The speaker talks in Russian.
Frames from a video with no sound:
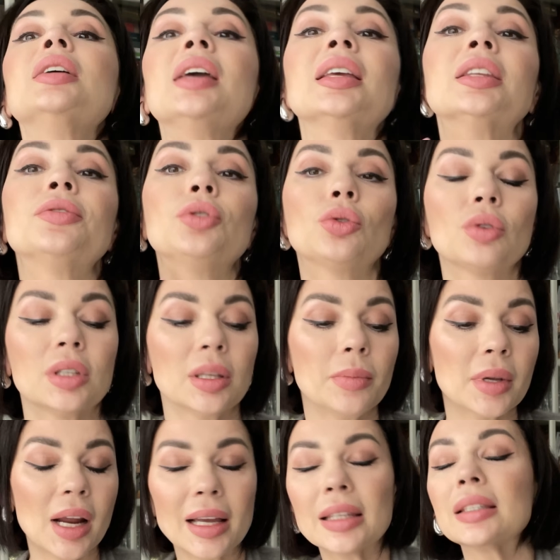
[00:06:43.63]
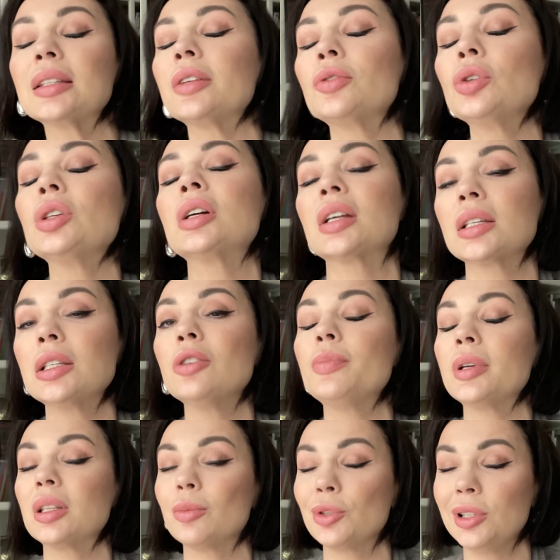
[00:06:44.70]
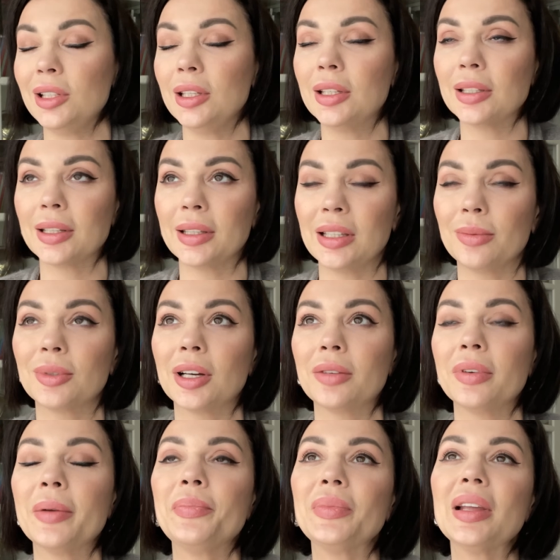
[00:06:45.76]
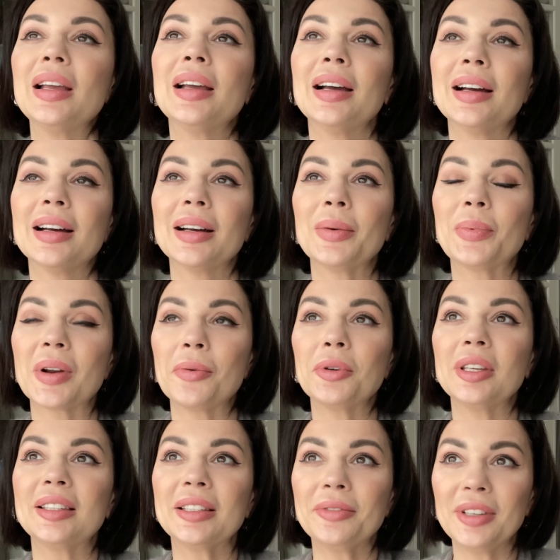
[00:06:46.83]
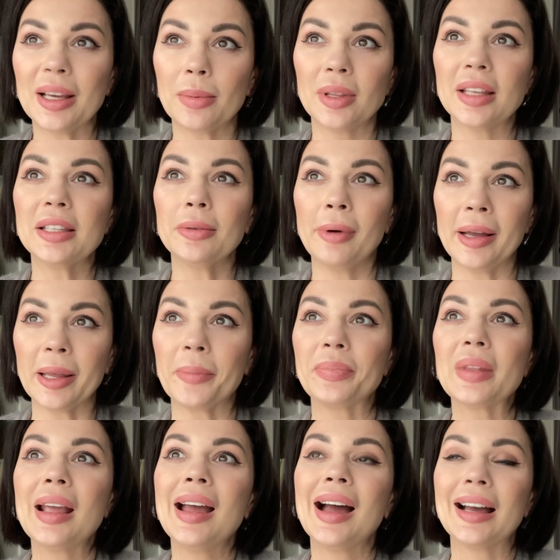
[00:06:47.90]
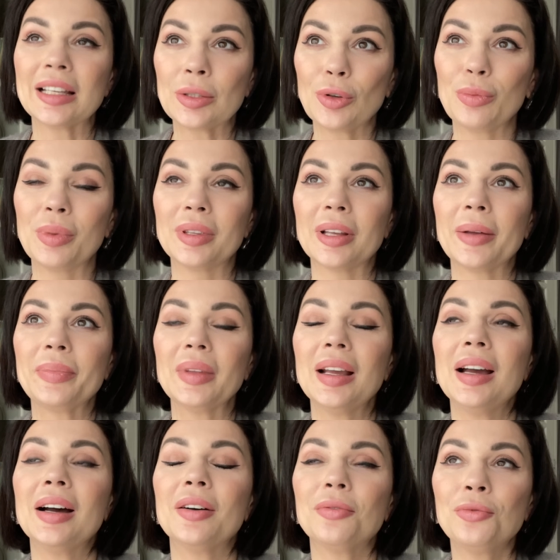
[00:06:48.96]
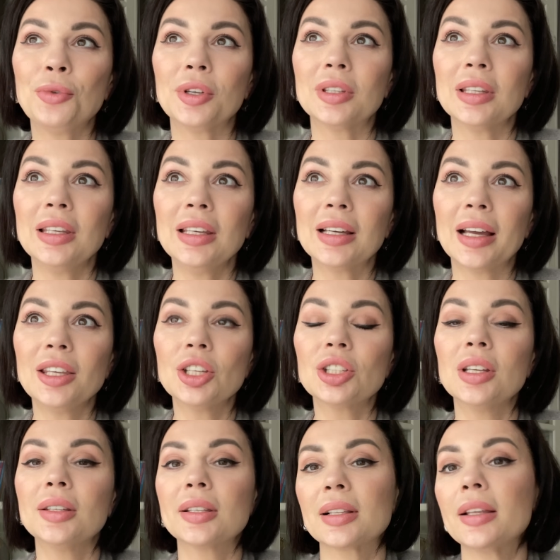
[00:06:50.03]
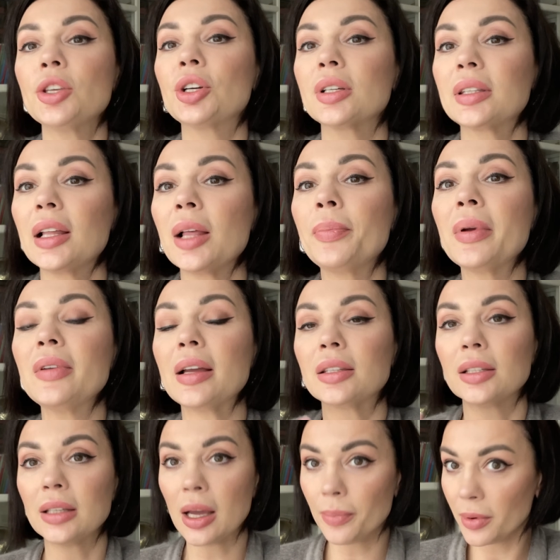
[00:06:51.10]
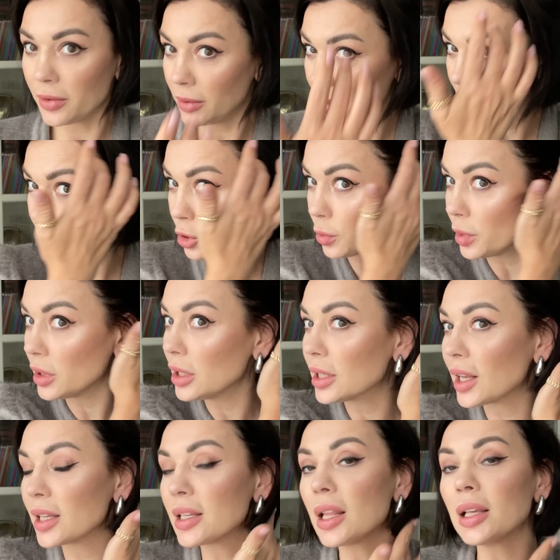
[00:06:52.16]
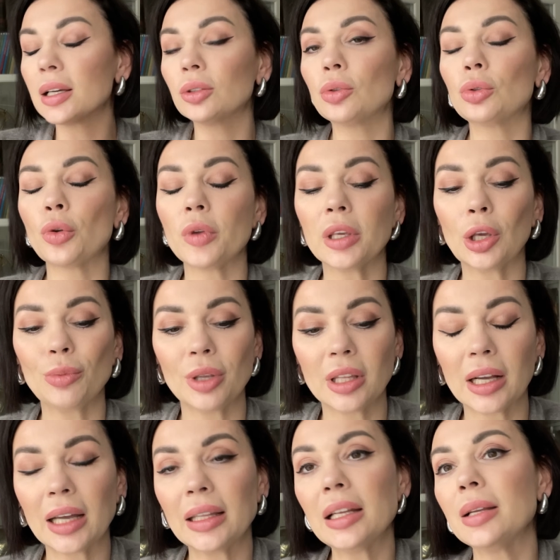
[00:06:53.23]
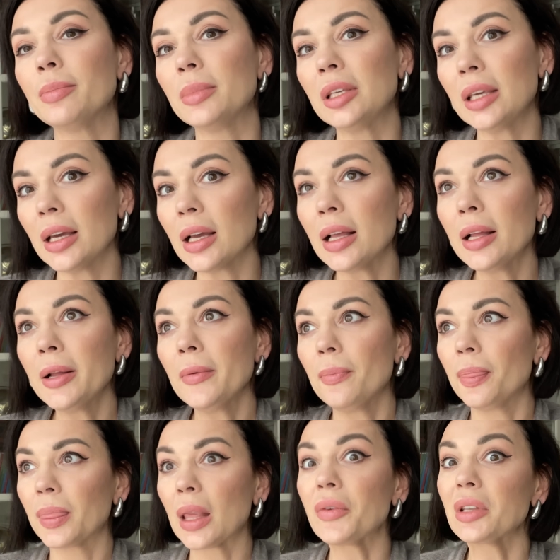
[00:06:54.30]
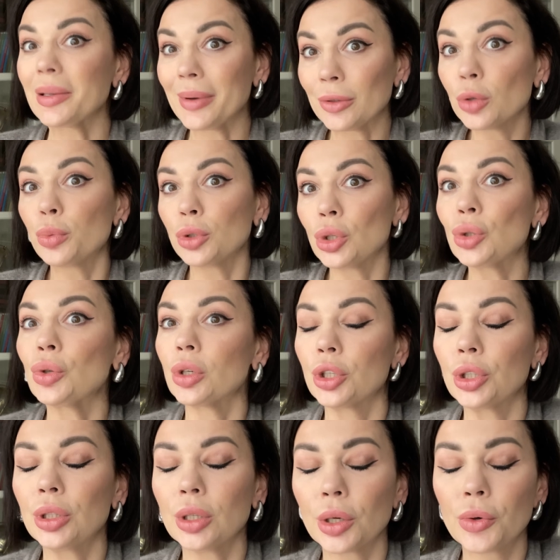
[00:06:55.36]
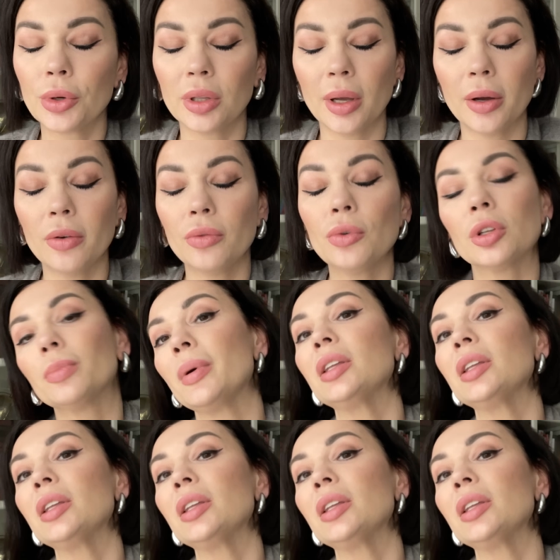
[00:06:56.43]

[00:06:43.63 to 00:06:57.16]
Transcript: Это все тут собирается, это все некрасиво, поэтому следите за тем, как вы э, проводите время на диване. Особенно. Вот. И, конечно, эта складочка стала появляться. Я, я может быть, не сказала, и кто новенький у меня на канале, мне в этом году будет 44 года. Вот.